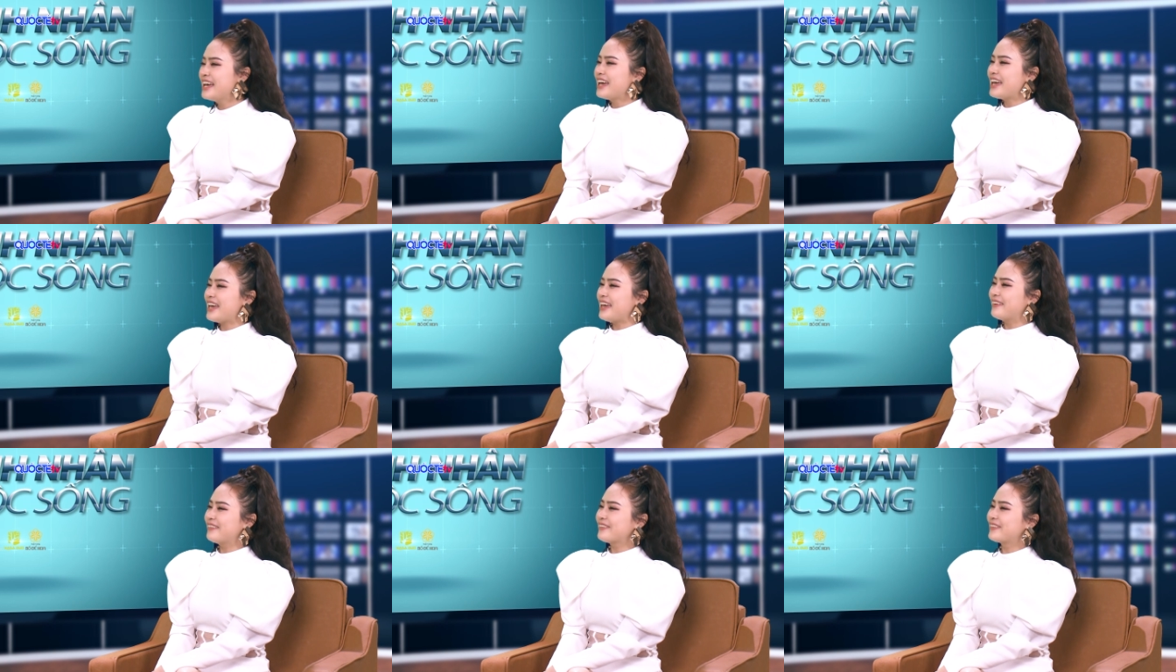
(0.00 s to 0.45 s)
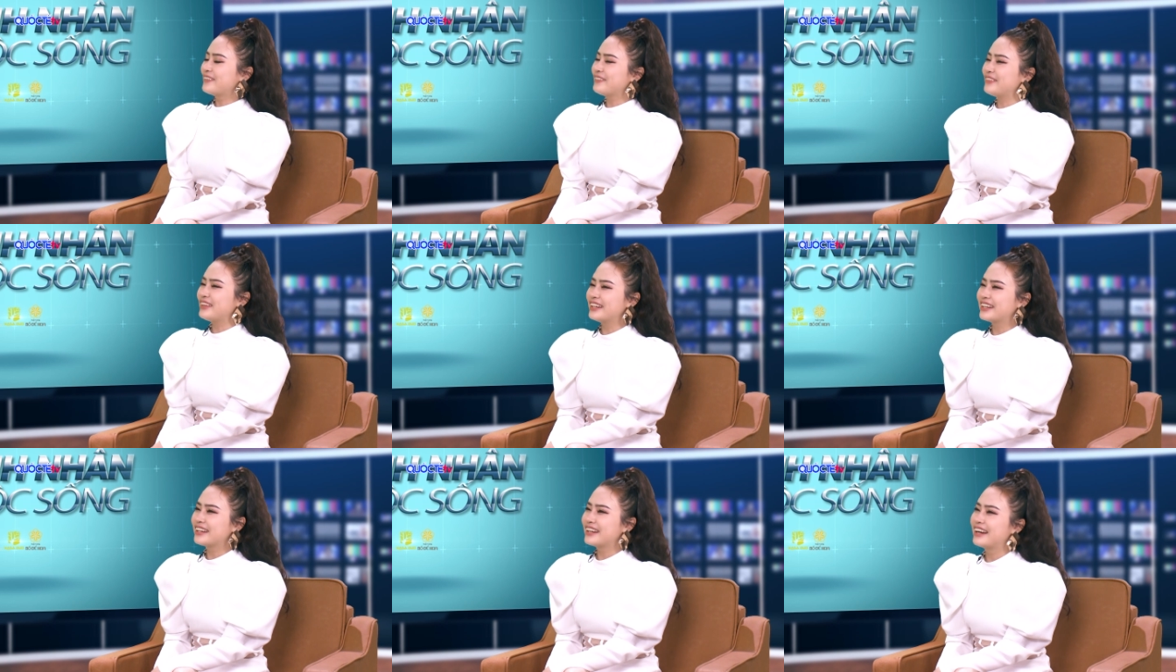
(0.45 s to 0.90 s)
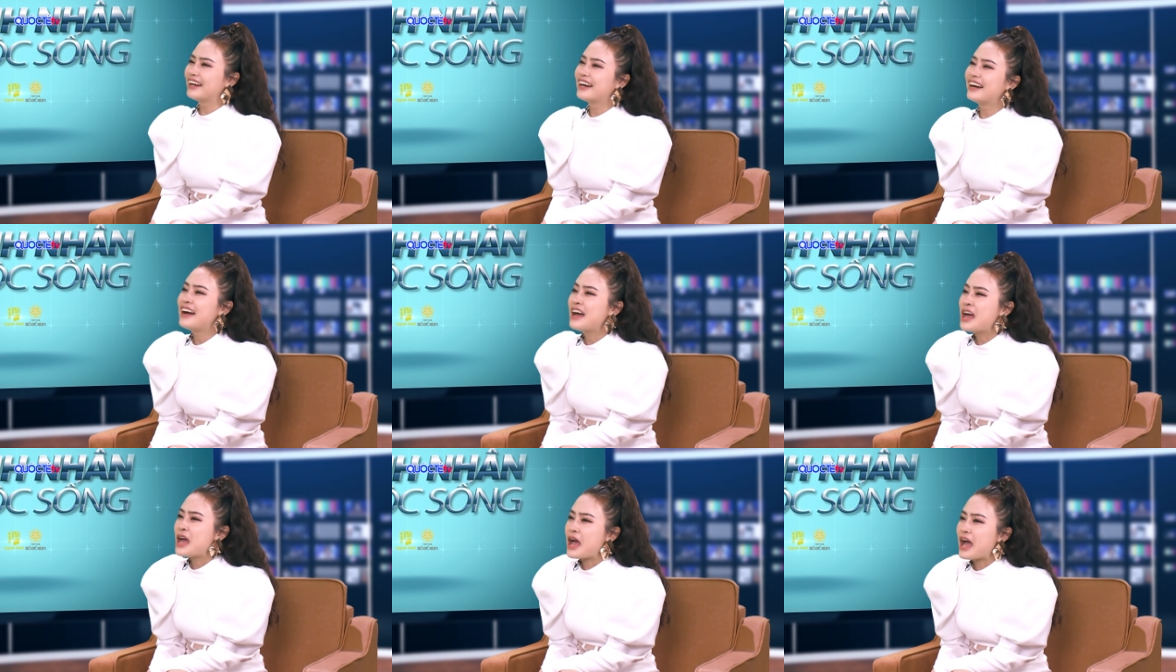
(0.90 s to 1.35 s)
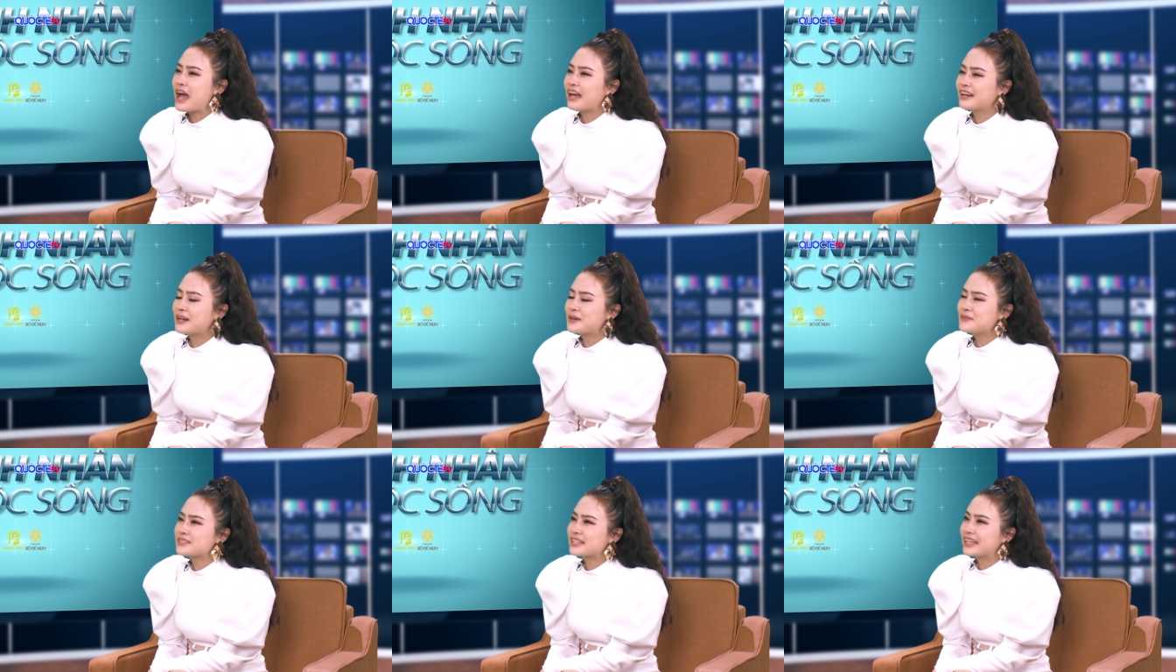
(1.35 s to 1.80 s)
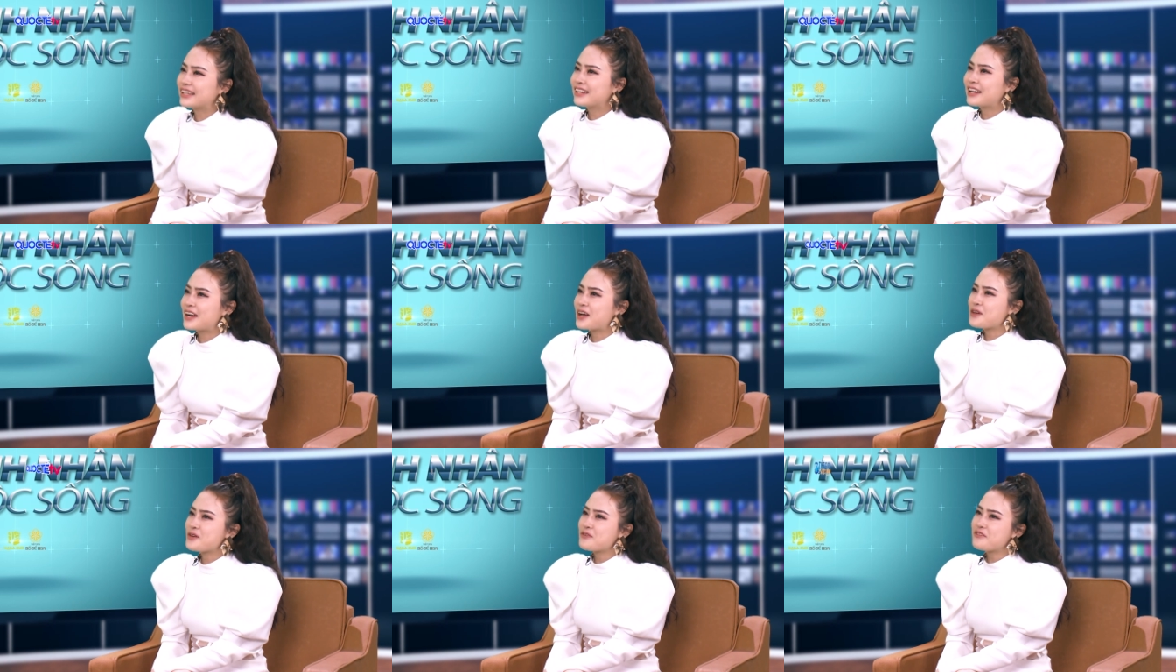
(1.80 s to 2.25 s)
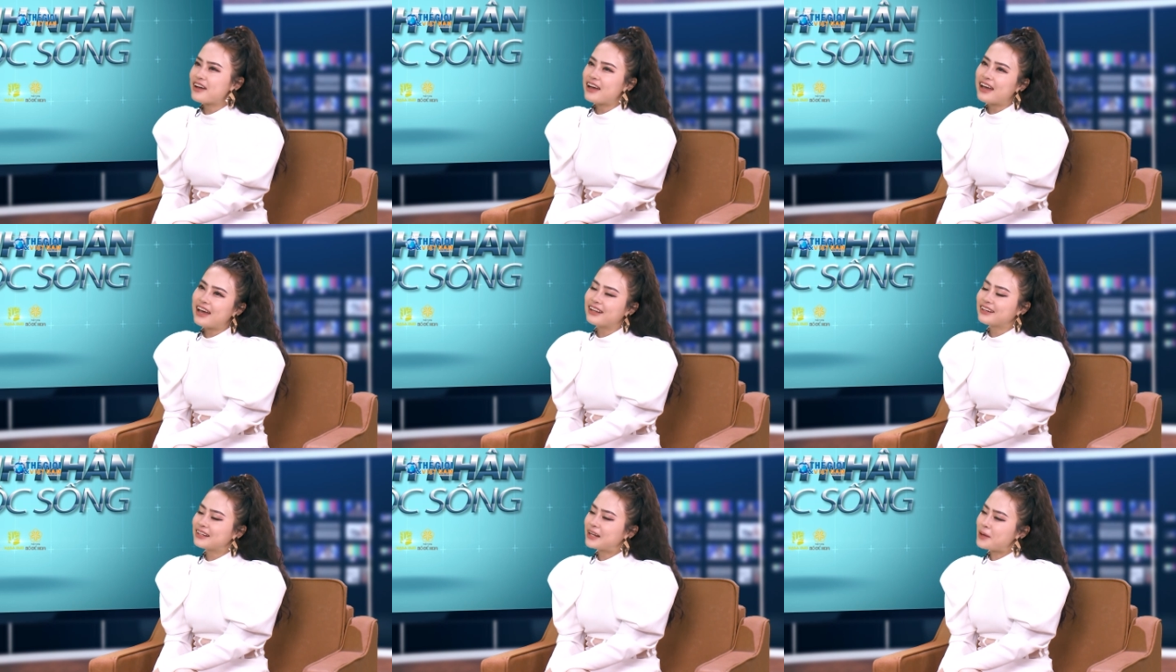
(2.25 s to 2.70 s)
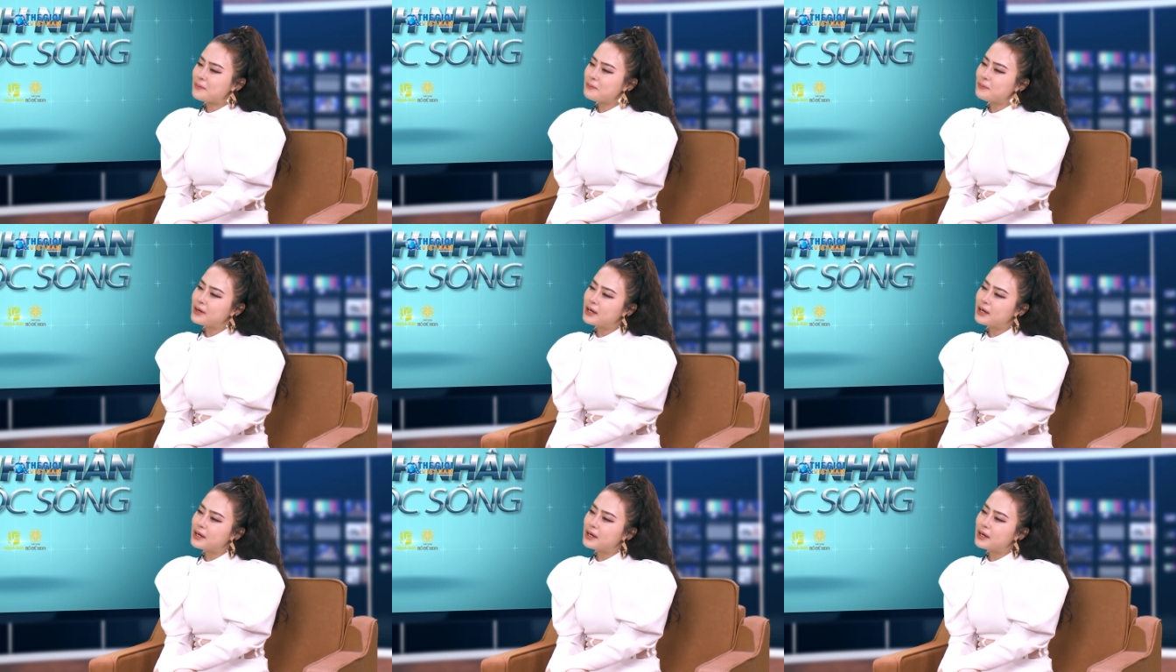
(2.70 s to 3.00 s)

Em cũng từng ăn cắp trái cây và ăn cắp